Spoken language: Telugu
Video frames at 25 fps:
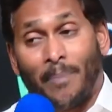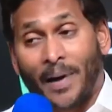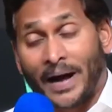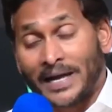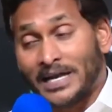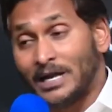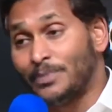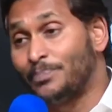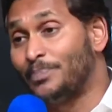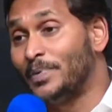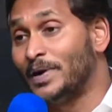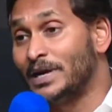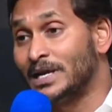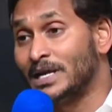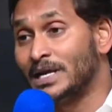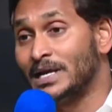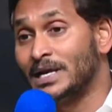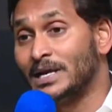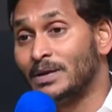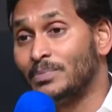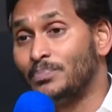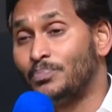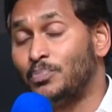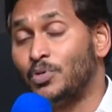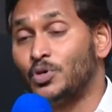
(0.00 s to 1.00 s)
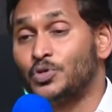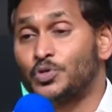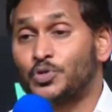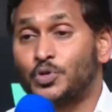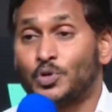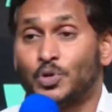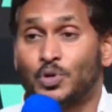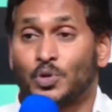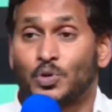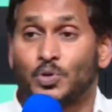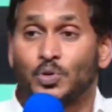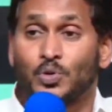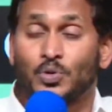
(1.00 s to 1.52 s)
భయపడే
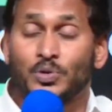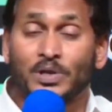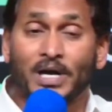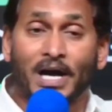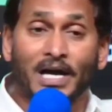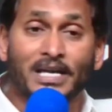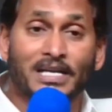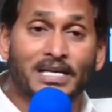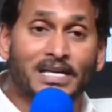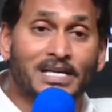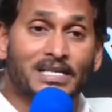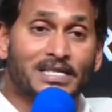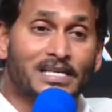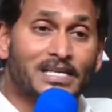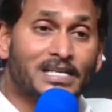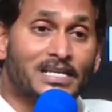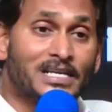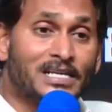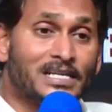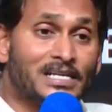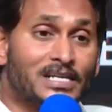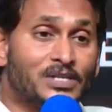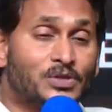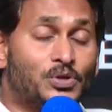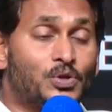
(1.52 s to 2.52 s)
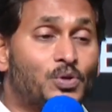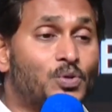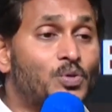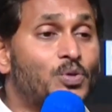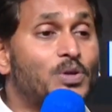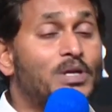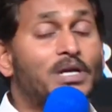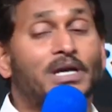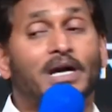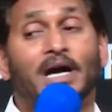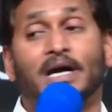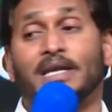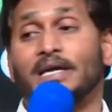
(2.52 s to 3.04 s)
పొత్తులకు దానికి దీనికి
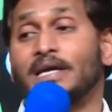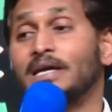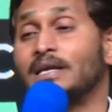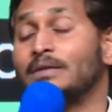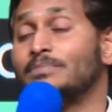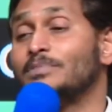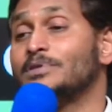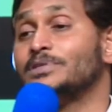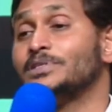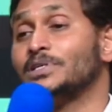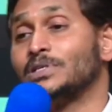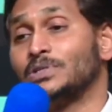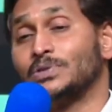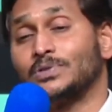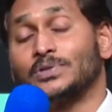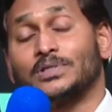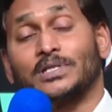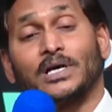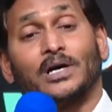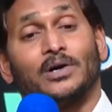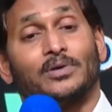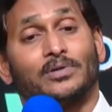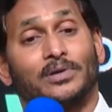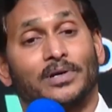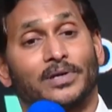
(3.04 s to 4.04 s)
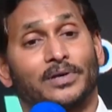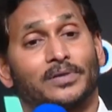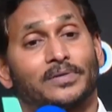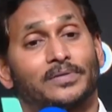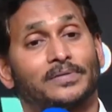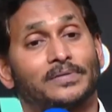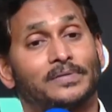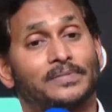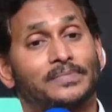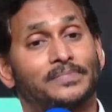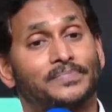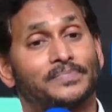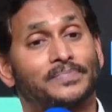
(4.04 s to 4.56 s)
ఎత్తుక్కునే కార్యక్రమం జరుగుతూ ఉన్నారు
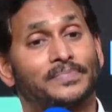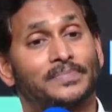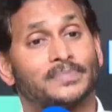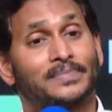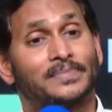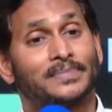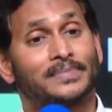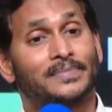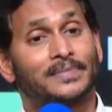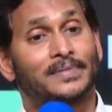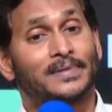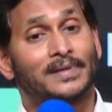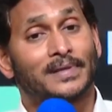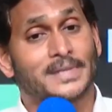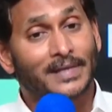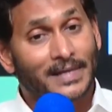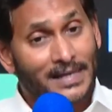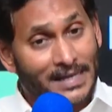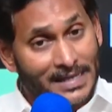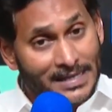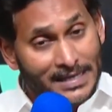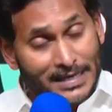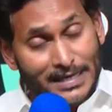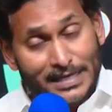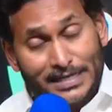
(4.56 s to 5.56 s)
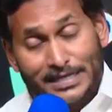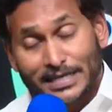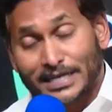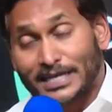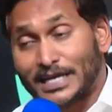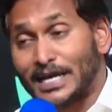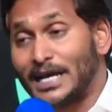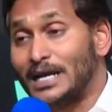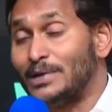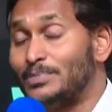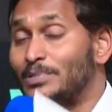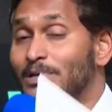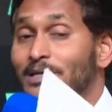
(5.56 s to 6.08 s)
ఇది నిజం
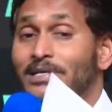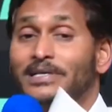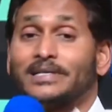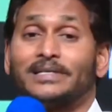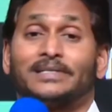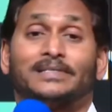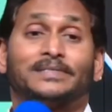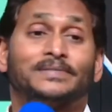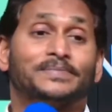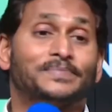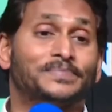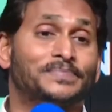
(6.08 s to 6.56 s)
కాబట్టి